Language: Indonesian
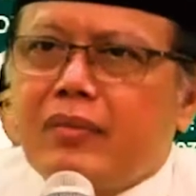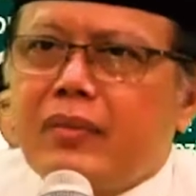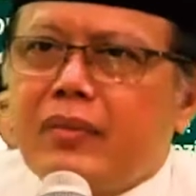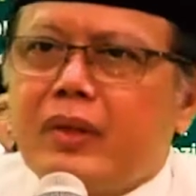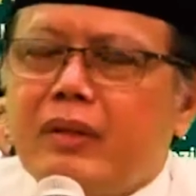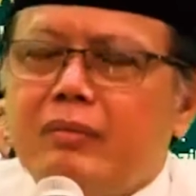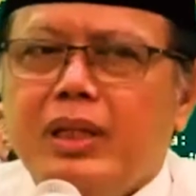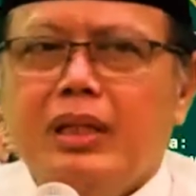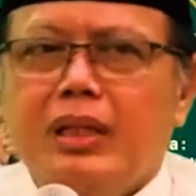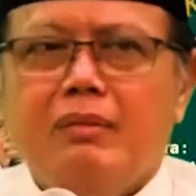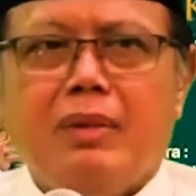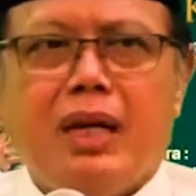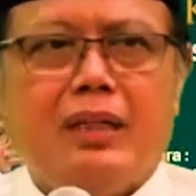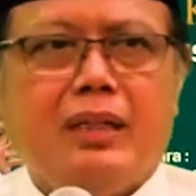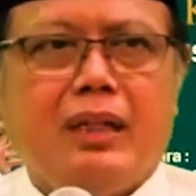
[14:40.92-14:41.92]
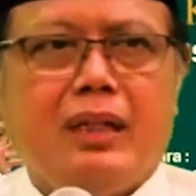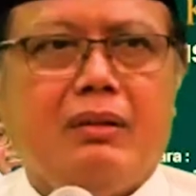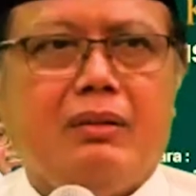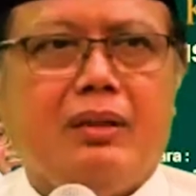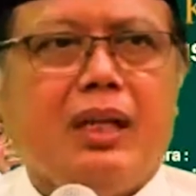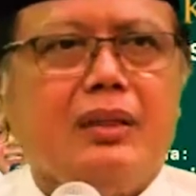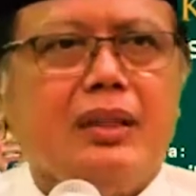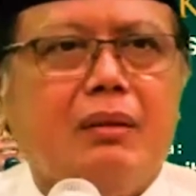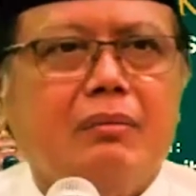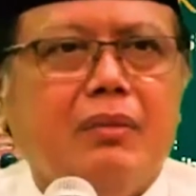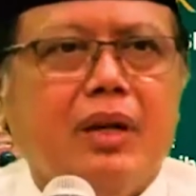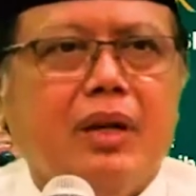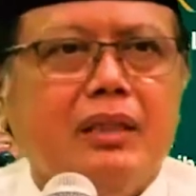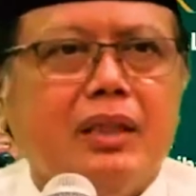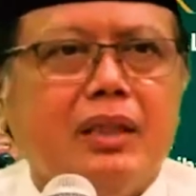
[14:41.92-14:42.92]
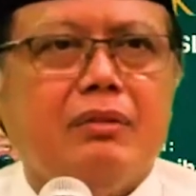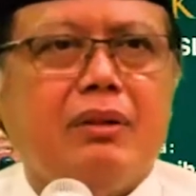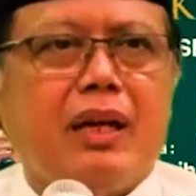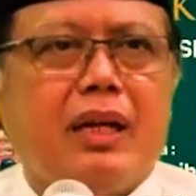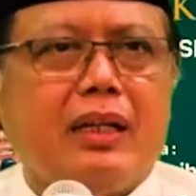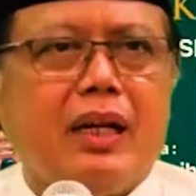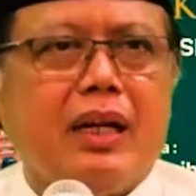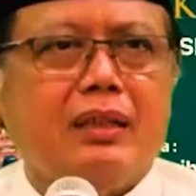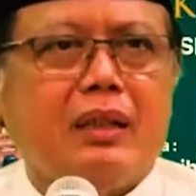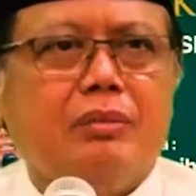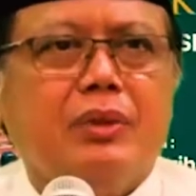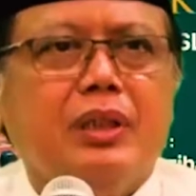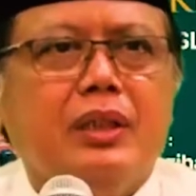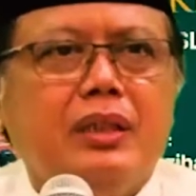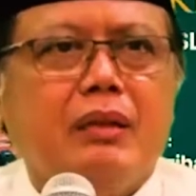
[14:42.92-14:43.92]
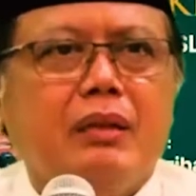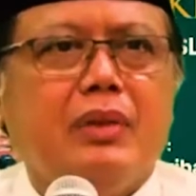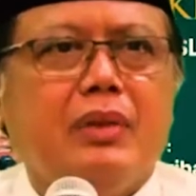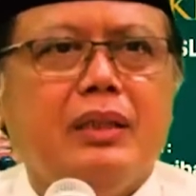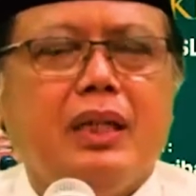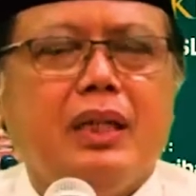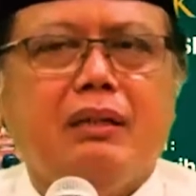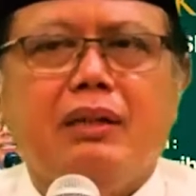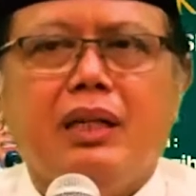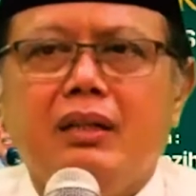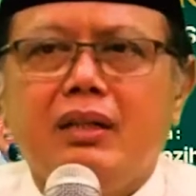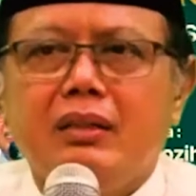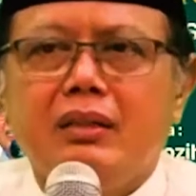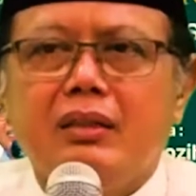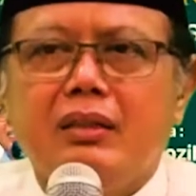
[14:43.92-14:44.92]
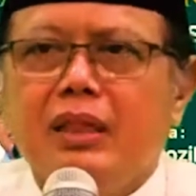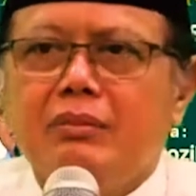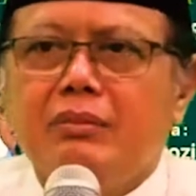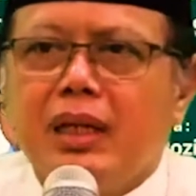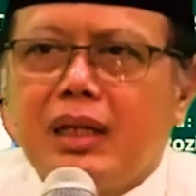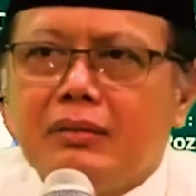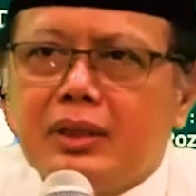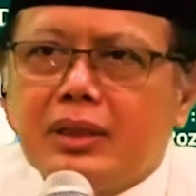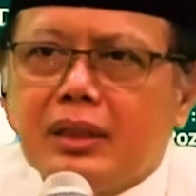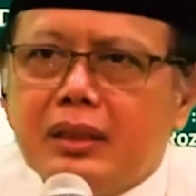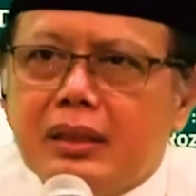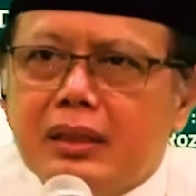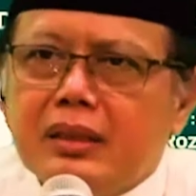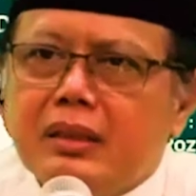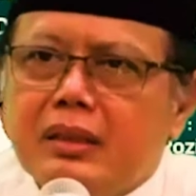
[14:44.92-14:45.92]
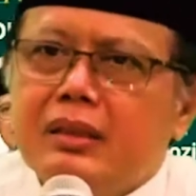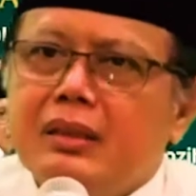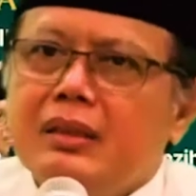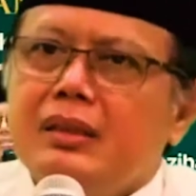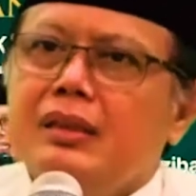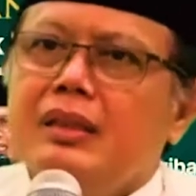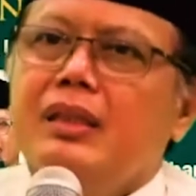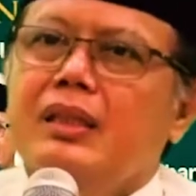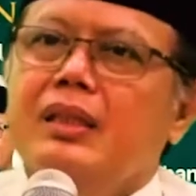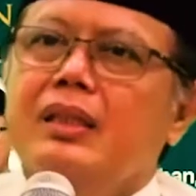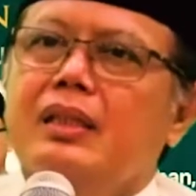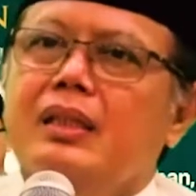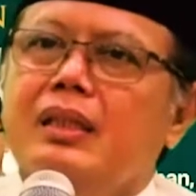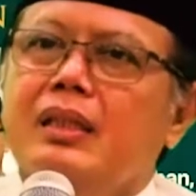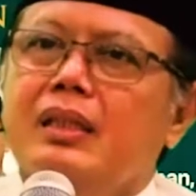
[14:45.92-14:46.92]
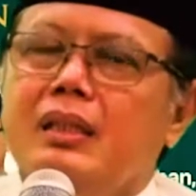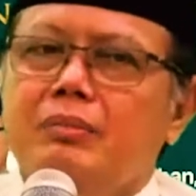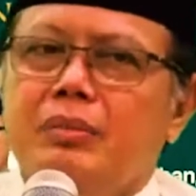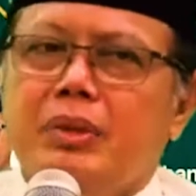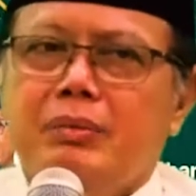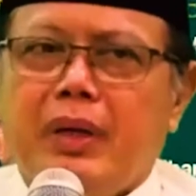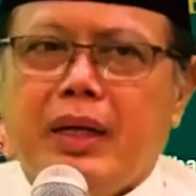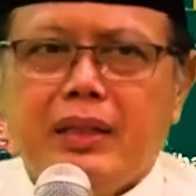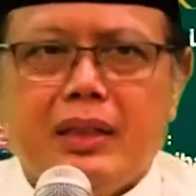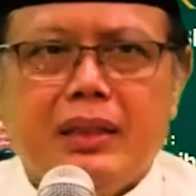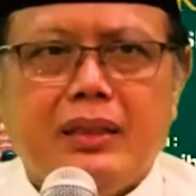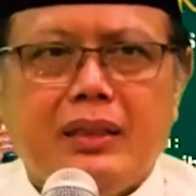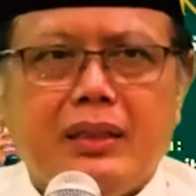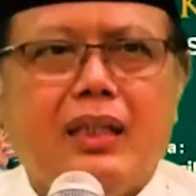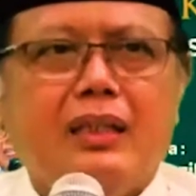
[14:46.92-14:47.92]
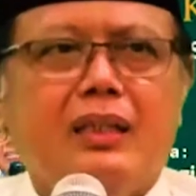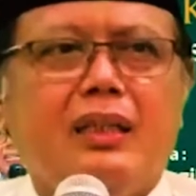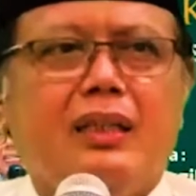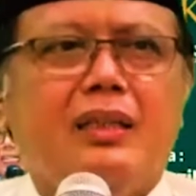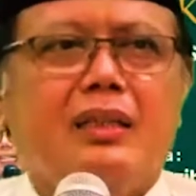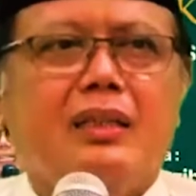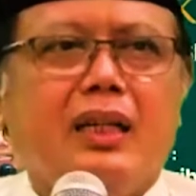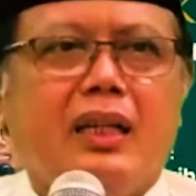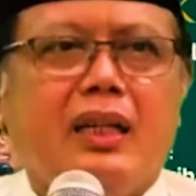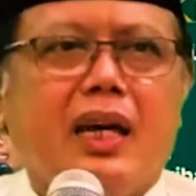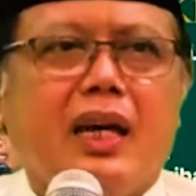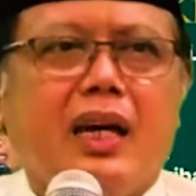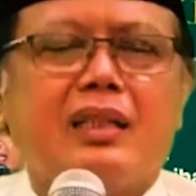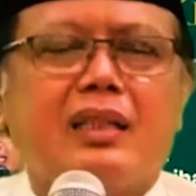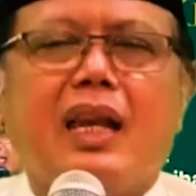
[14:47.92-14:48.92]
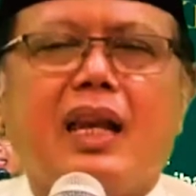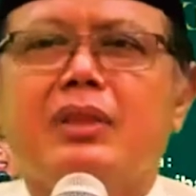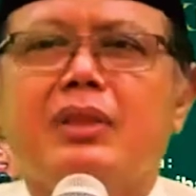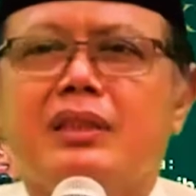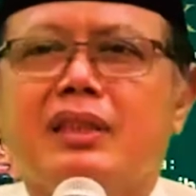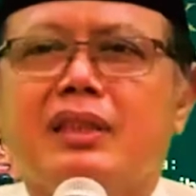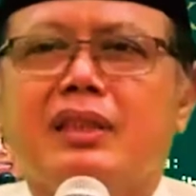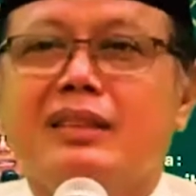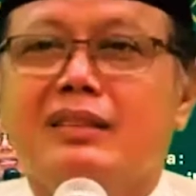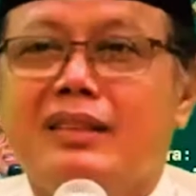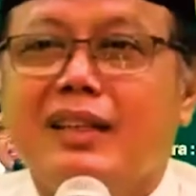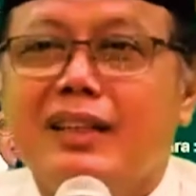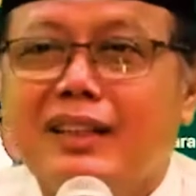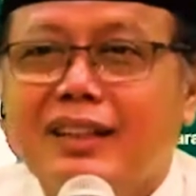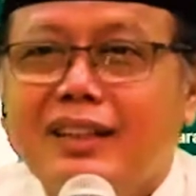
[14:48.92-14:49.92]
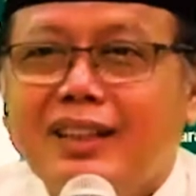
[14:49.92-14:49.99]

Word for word: Milih mana? Ora tambah tapi waras tapi ditambahin yang awak loro milih mana sekalian. Eh, lebih baik kita ini sehat, selamat kan gitu dah.